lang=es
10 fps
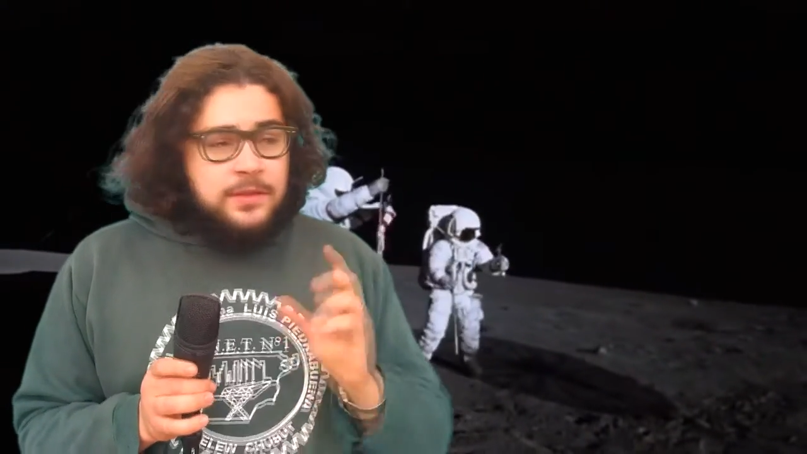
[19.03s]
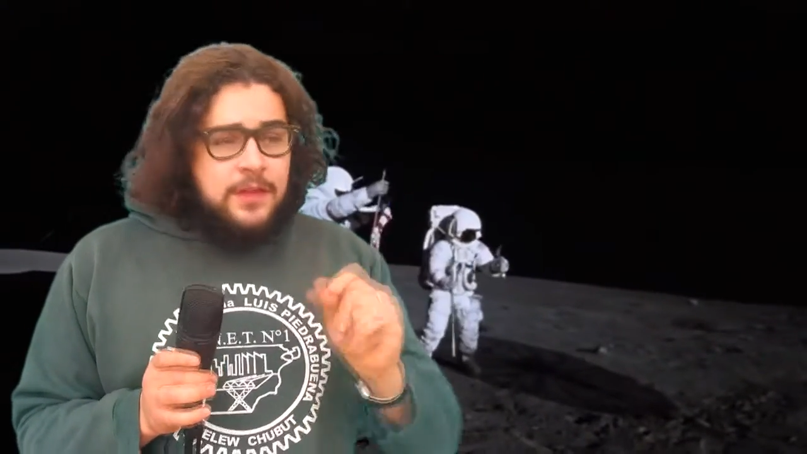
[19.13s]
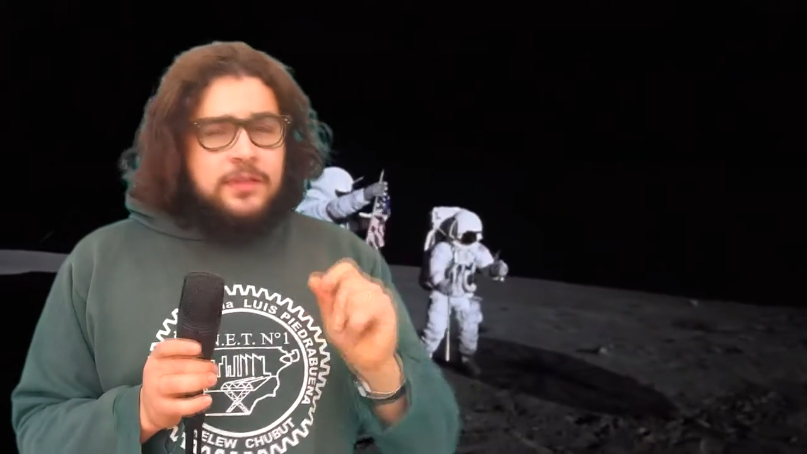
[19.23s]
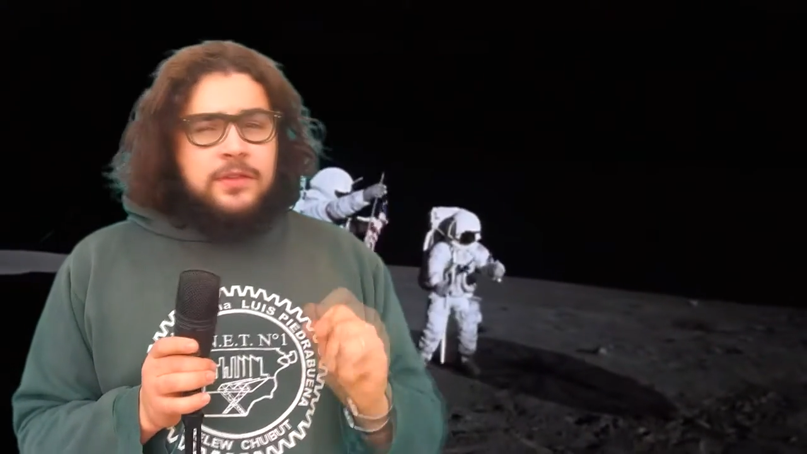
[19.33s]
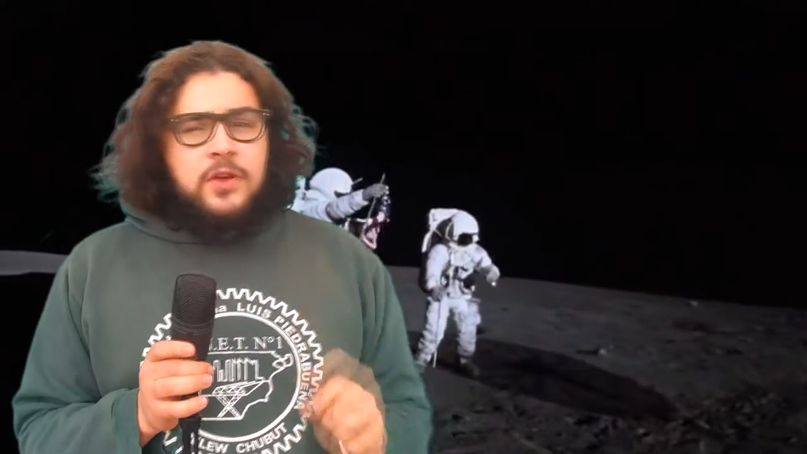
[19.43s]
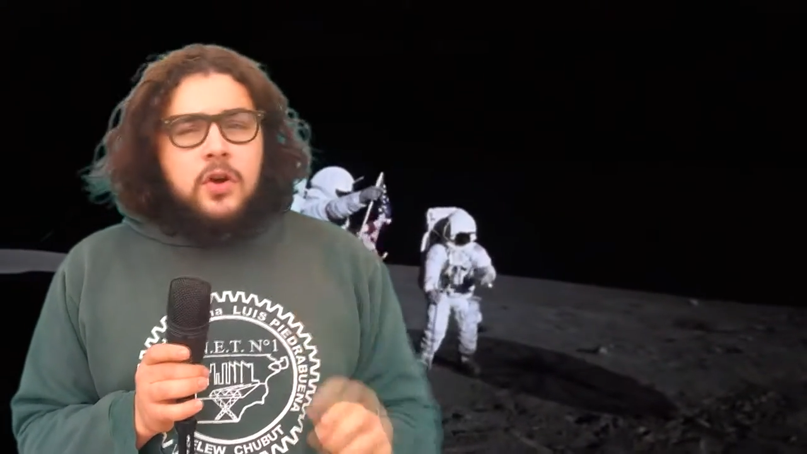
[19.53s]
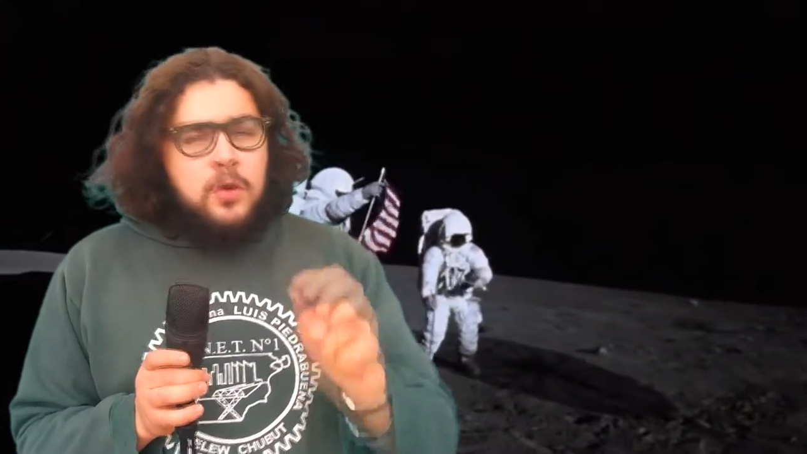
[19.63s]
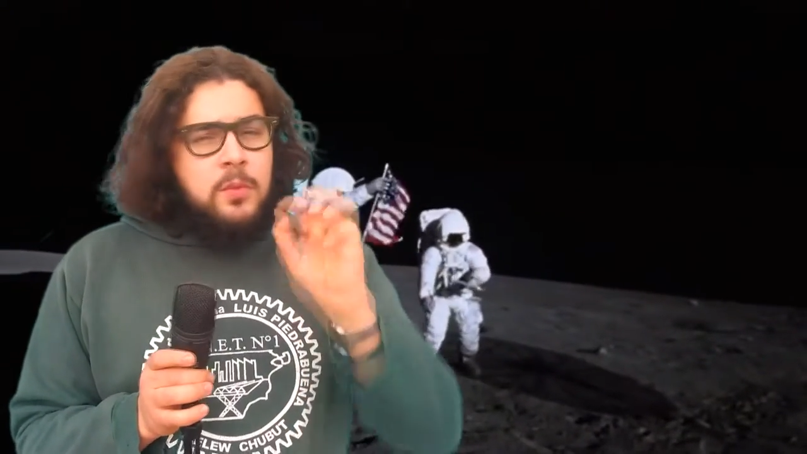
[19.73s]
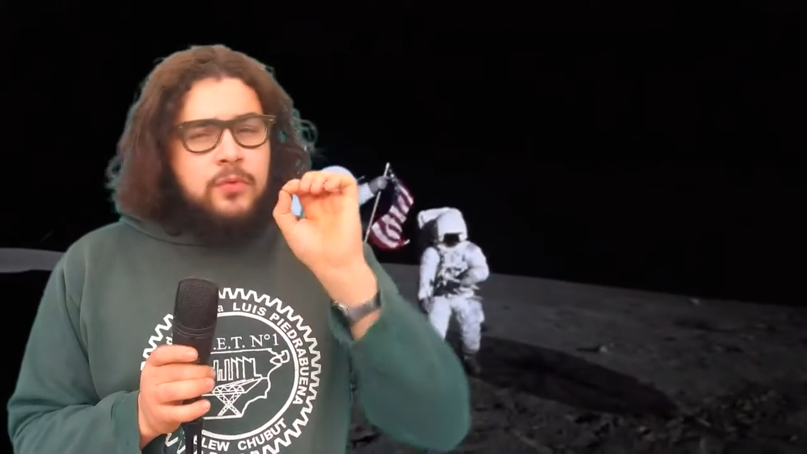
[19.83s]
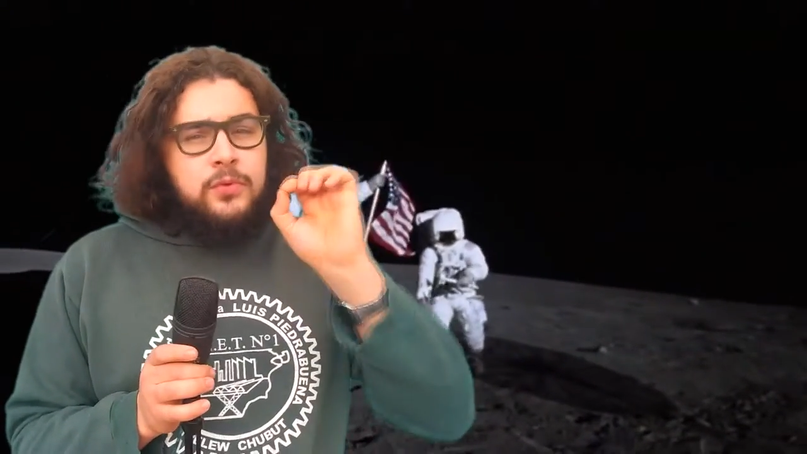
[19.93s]
decidió
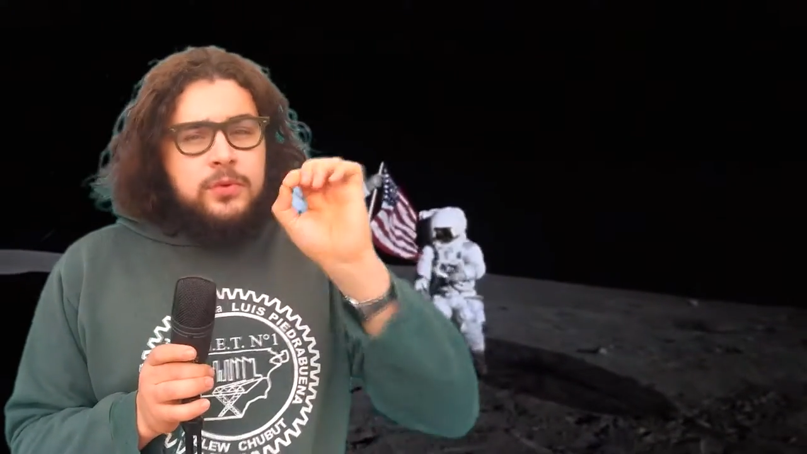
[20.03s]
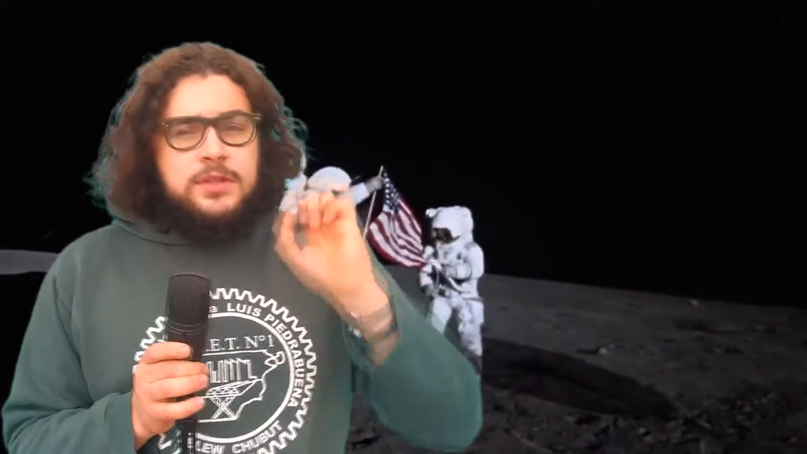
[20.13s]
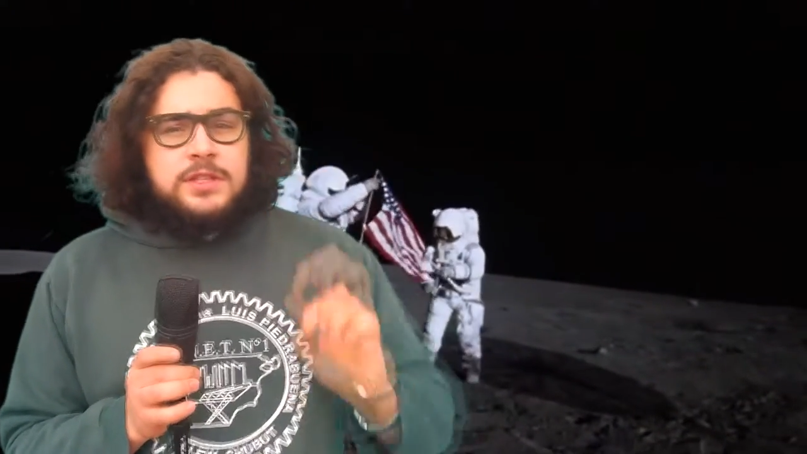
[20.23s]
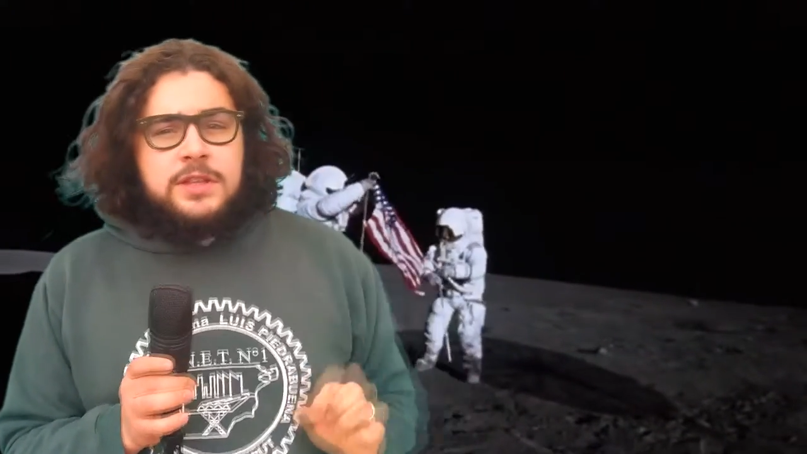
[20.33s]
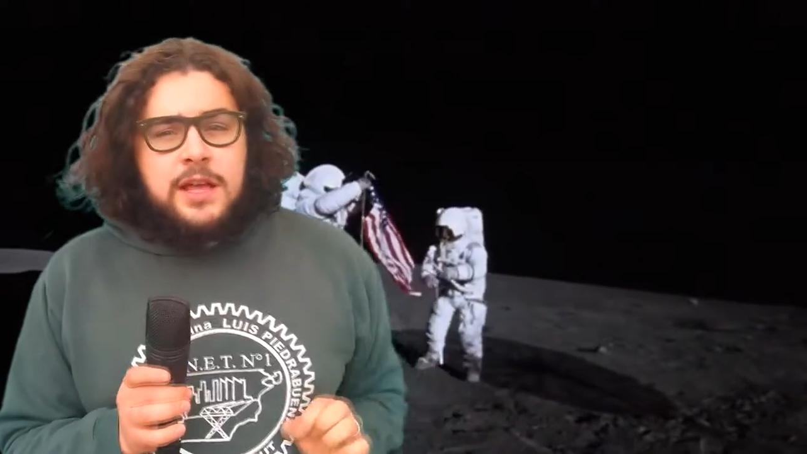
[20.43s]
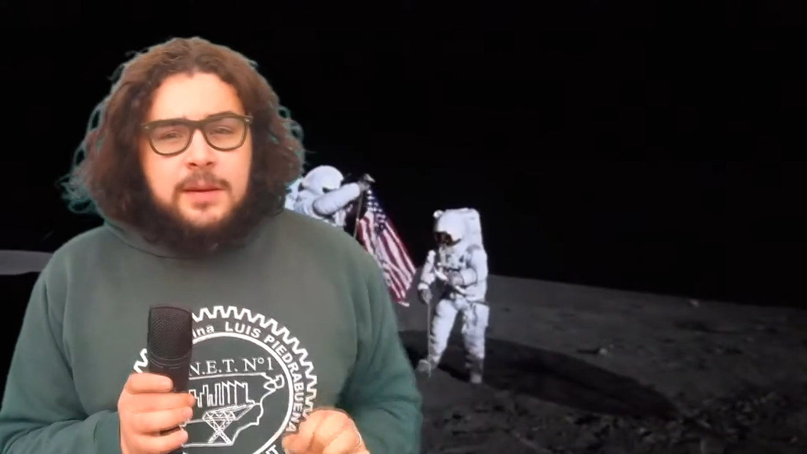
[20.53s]
como frutillita